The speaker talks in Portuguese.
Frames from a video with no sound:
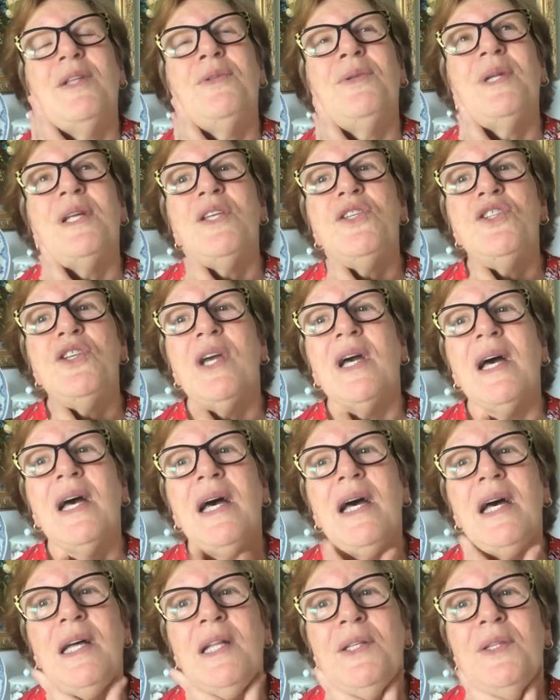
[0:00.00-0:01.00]
Durante
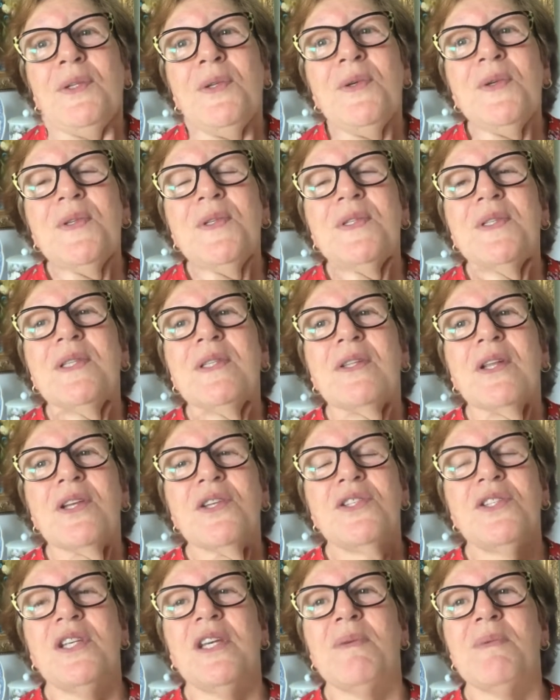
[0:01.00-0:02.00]
anos,
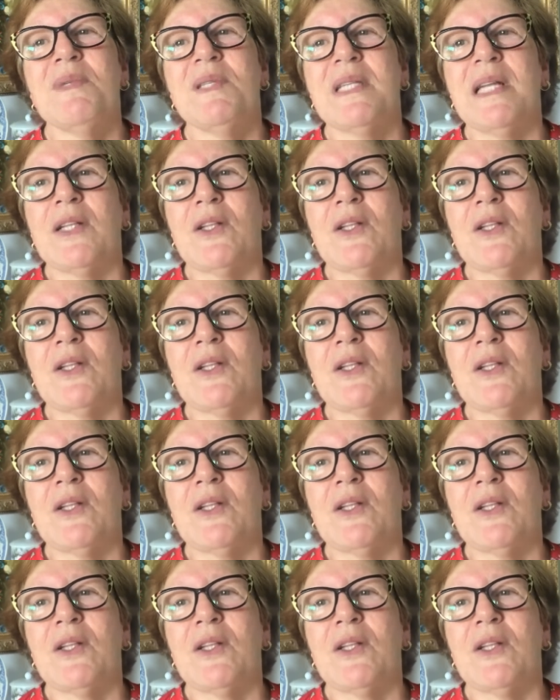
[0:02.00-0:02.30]
nós tínhamos